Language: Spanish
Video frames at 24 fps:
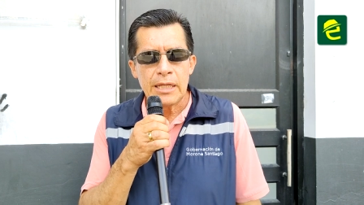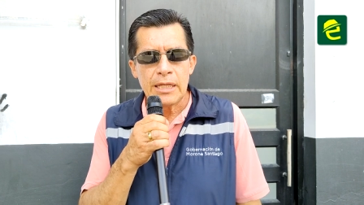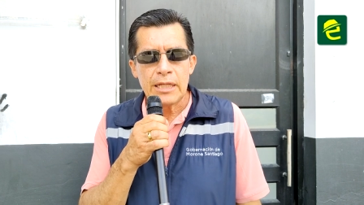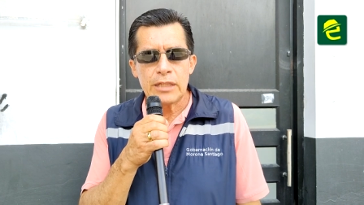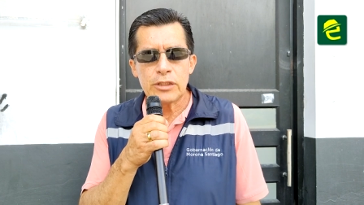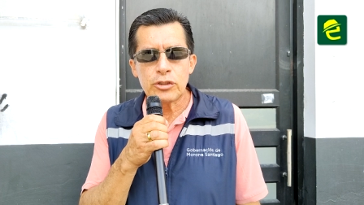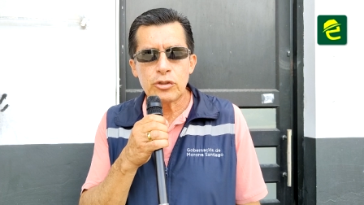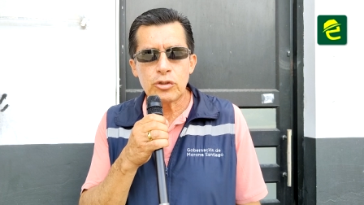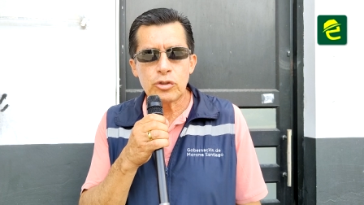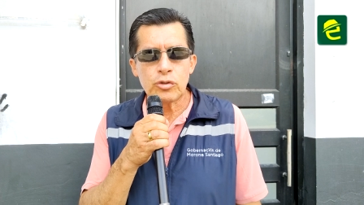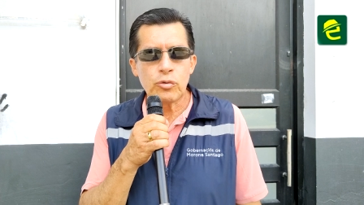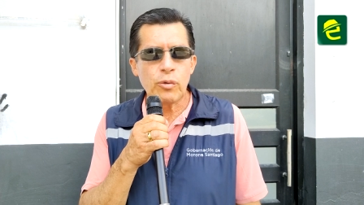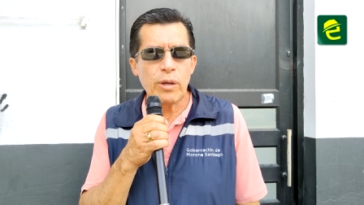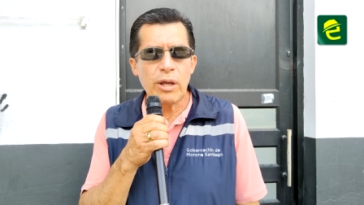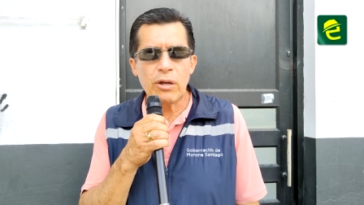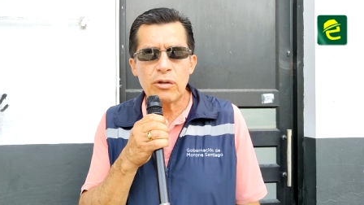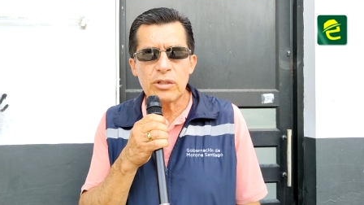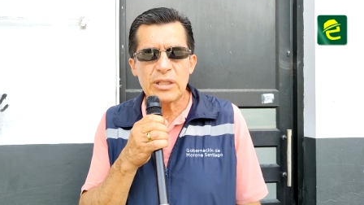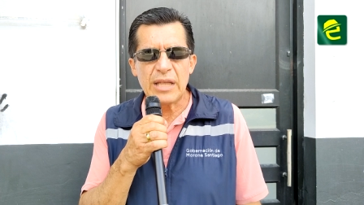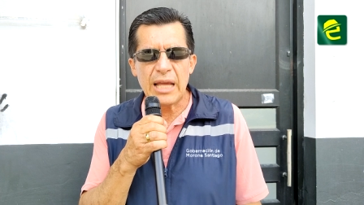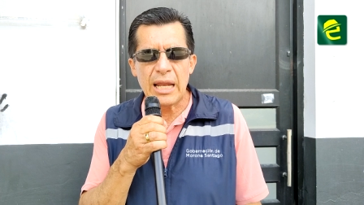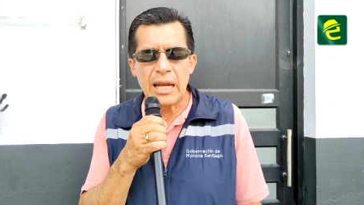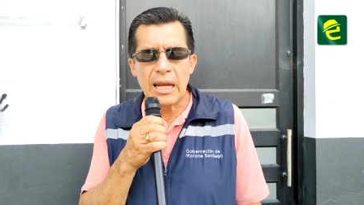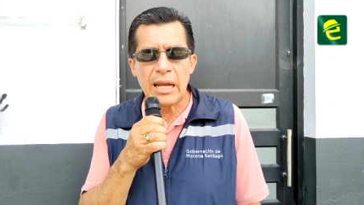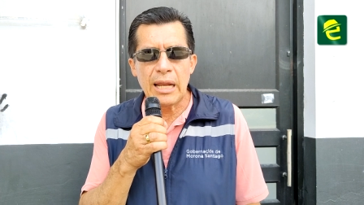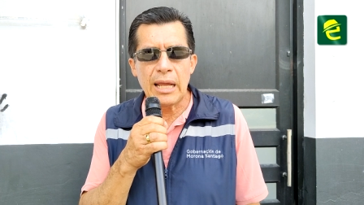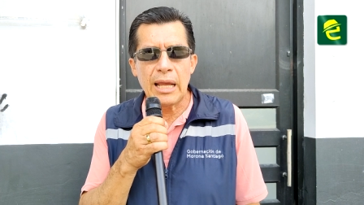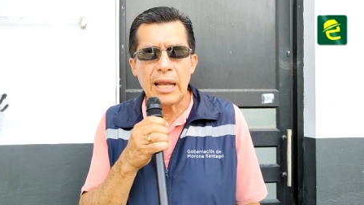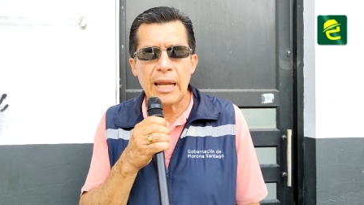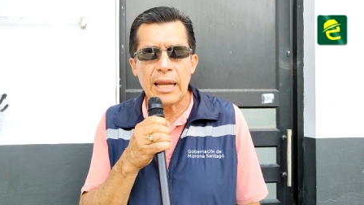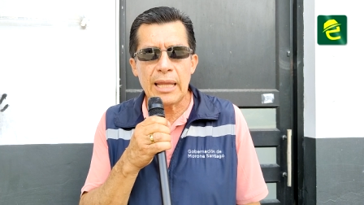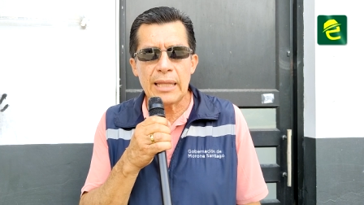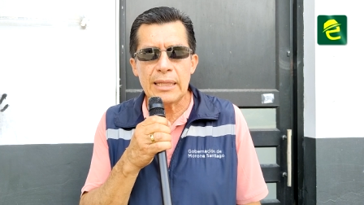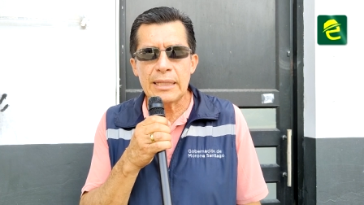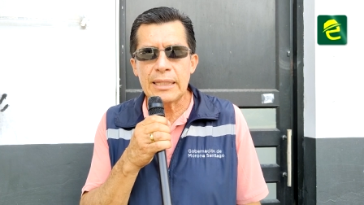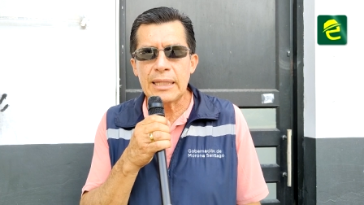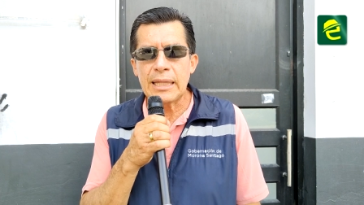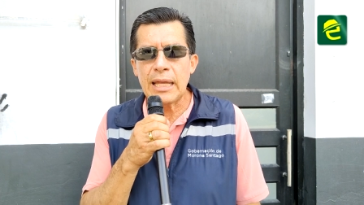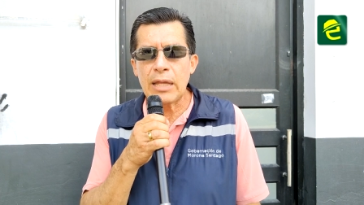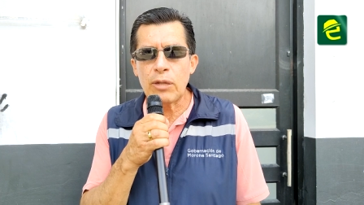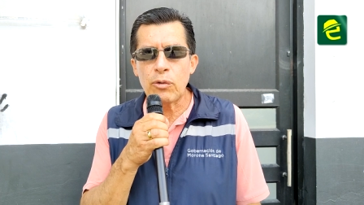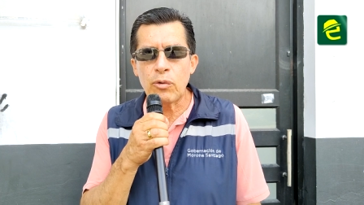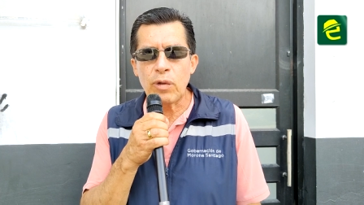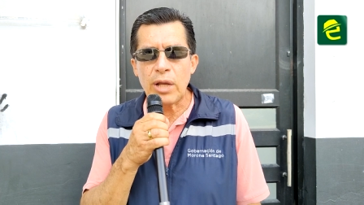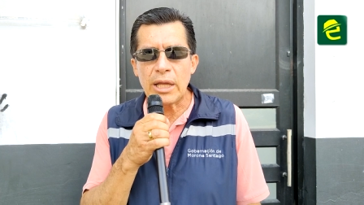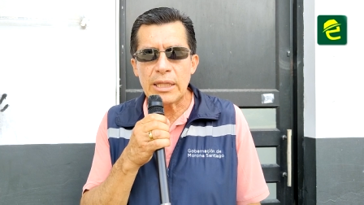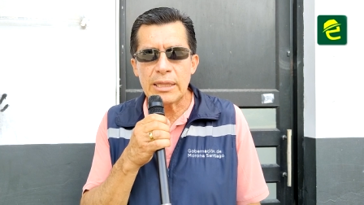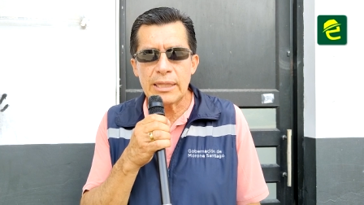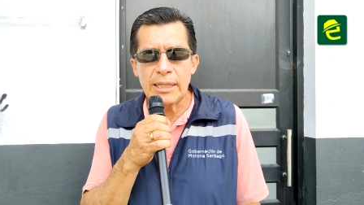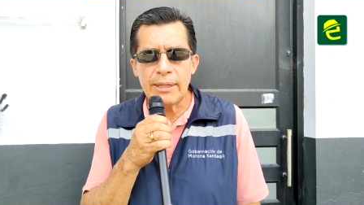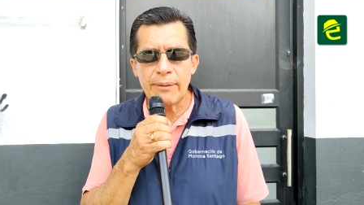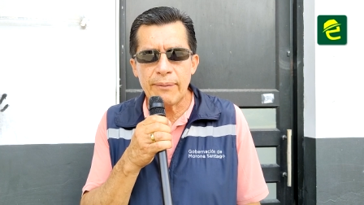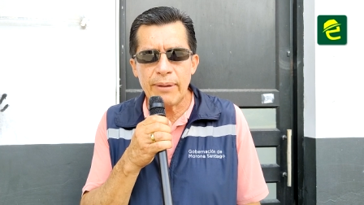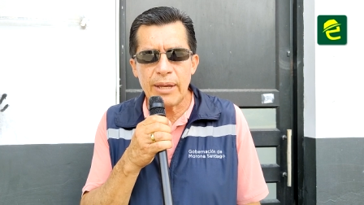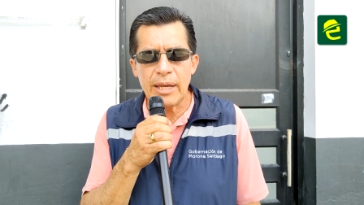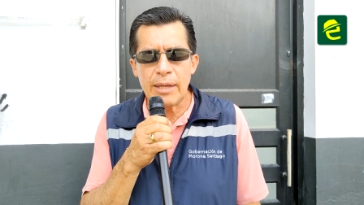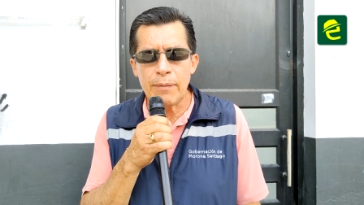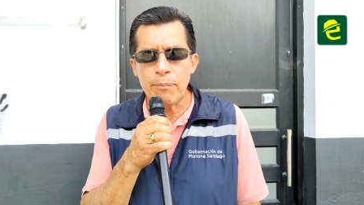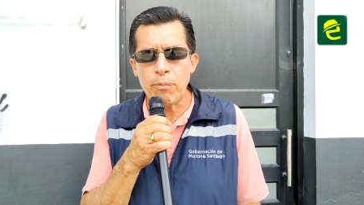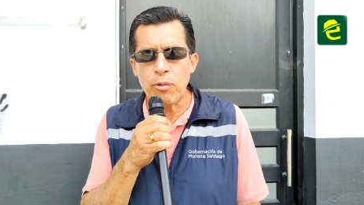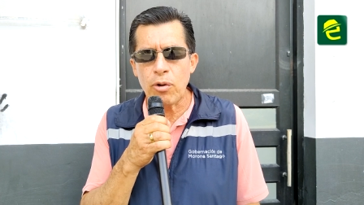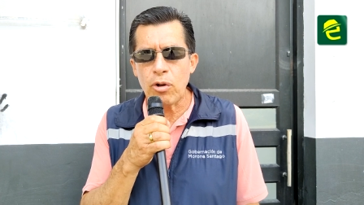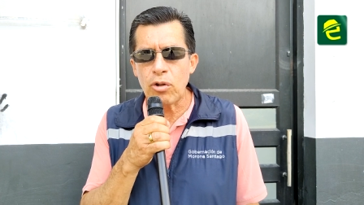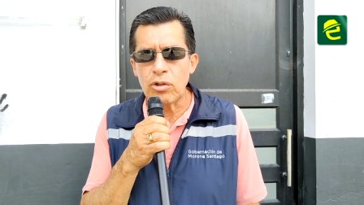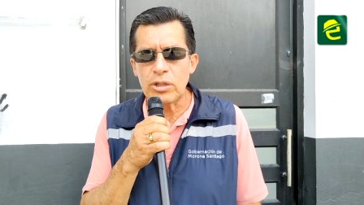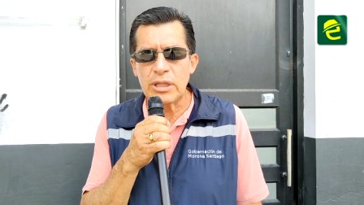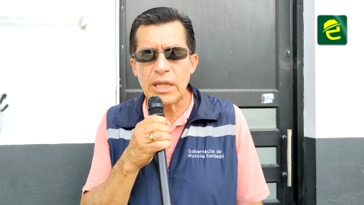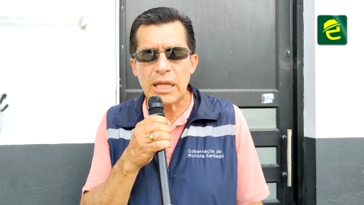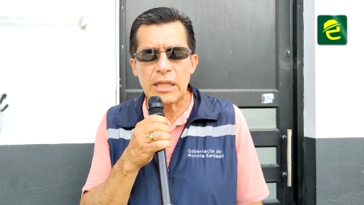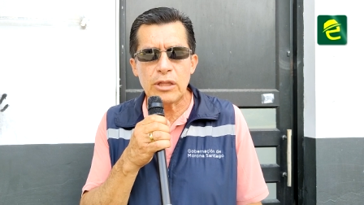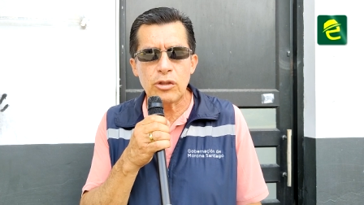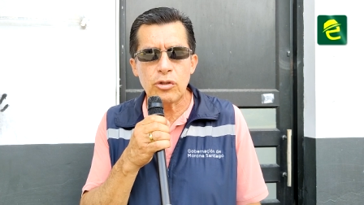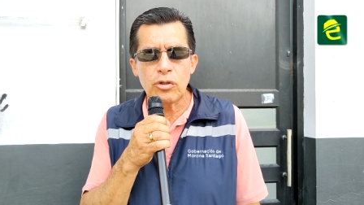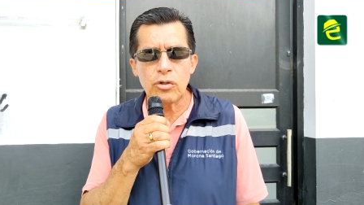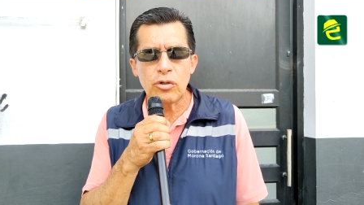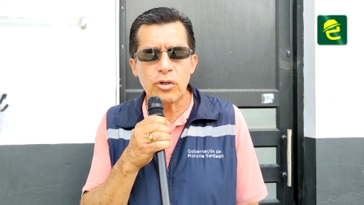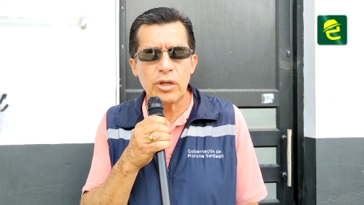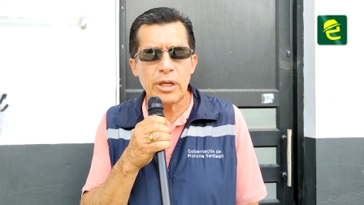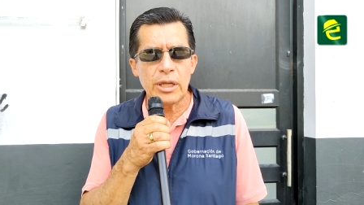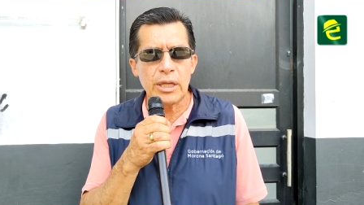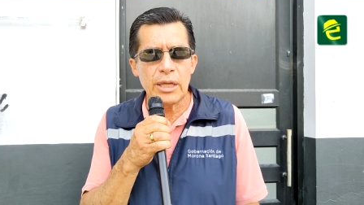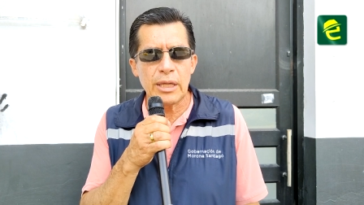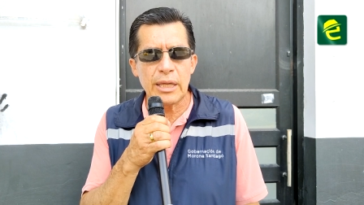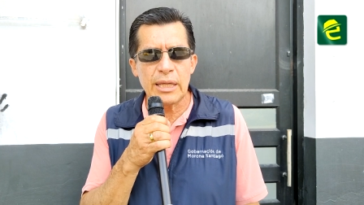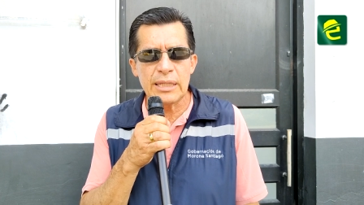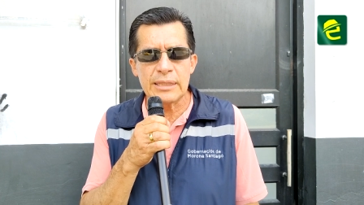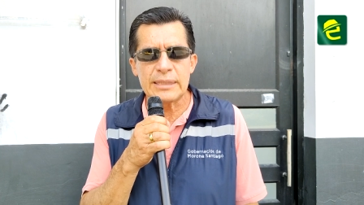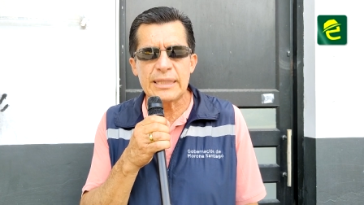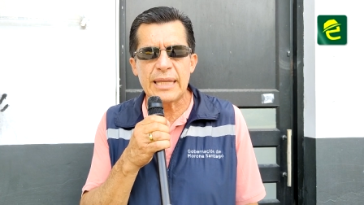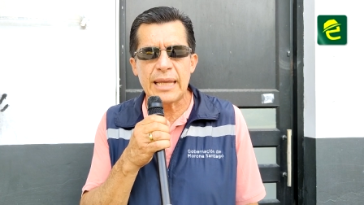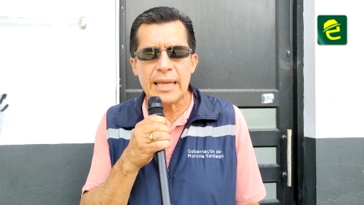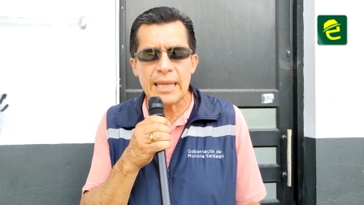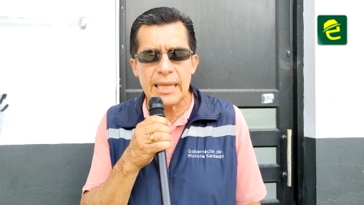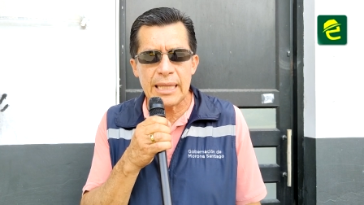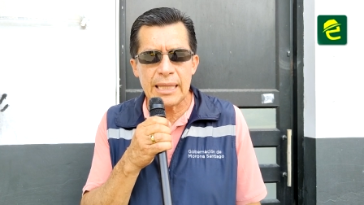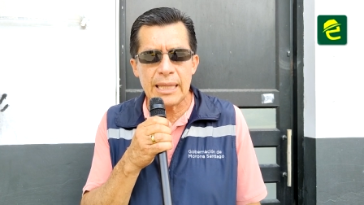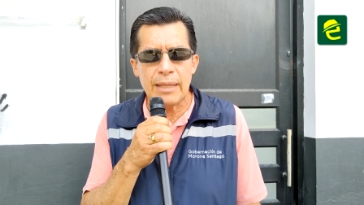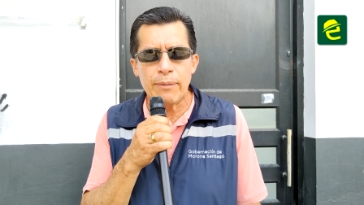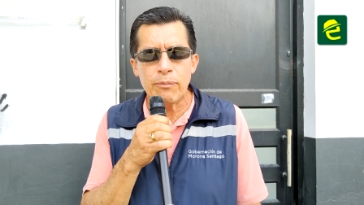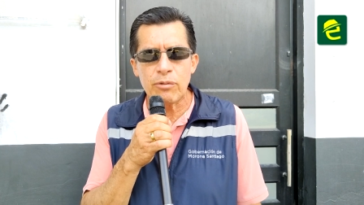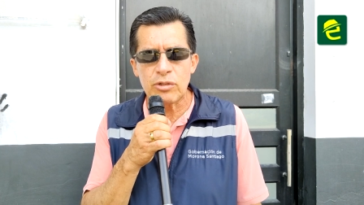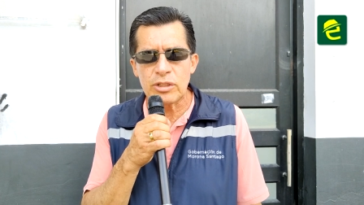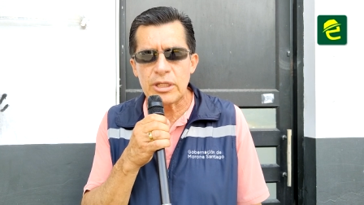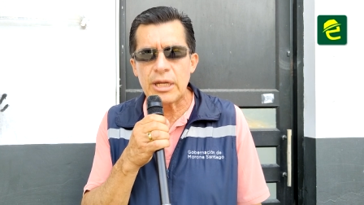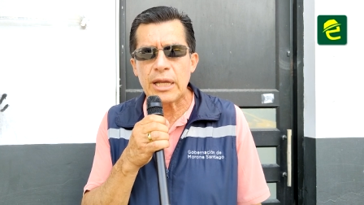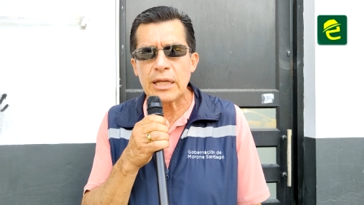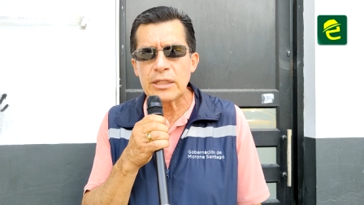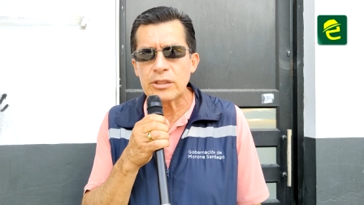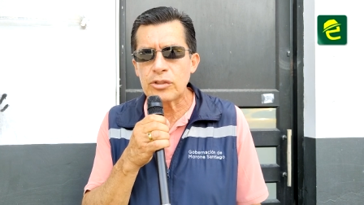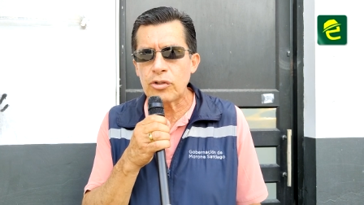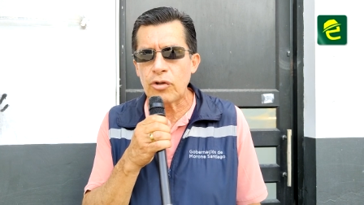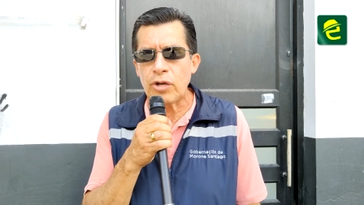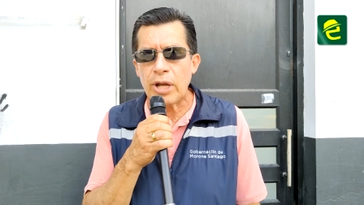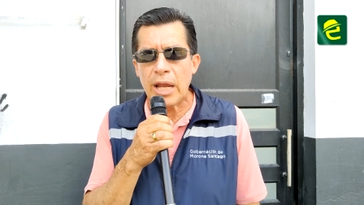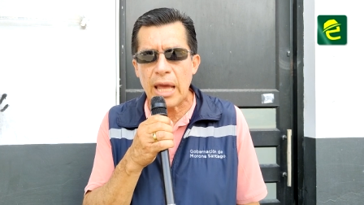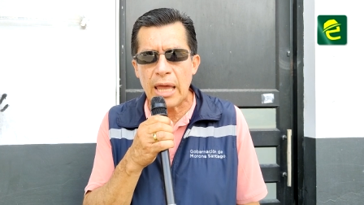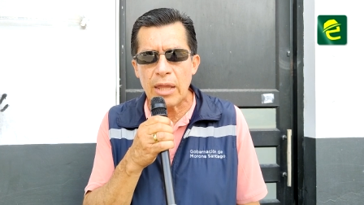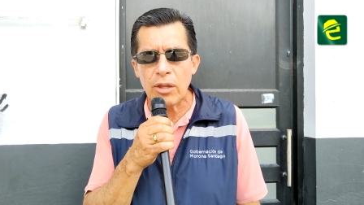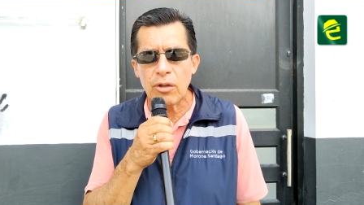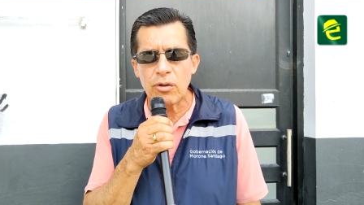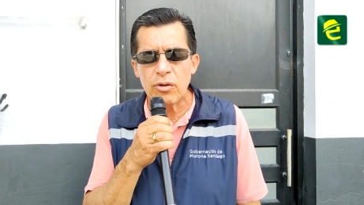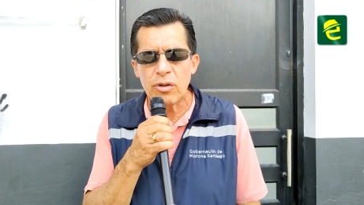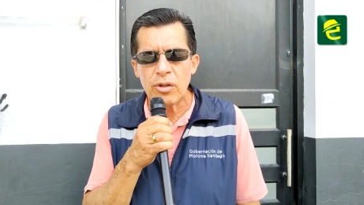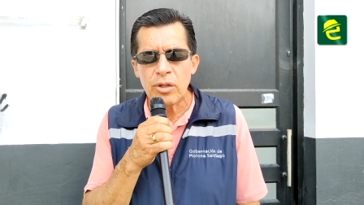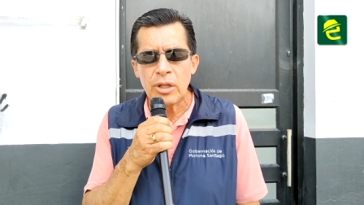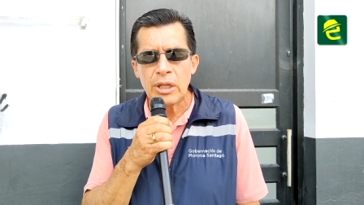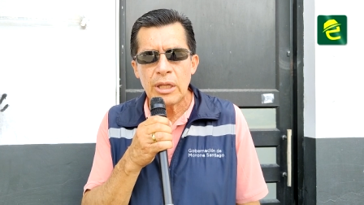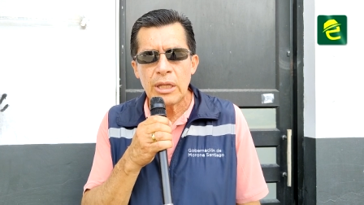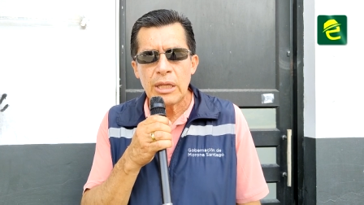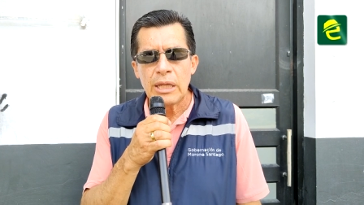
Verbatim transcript: estos juegos a la, a la, entidad educativa y por lo tanto enseguida hemos reaccionado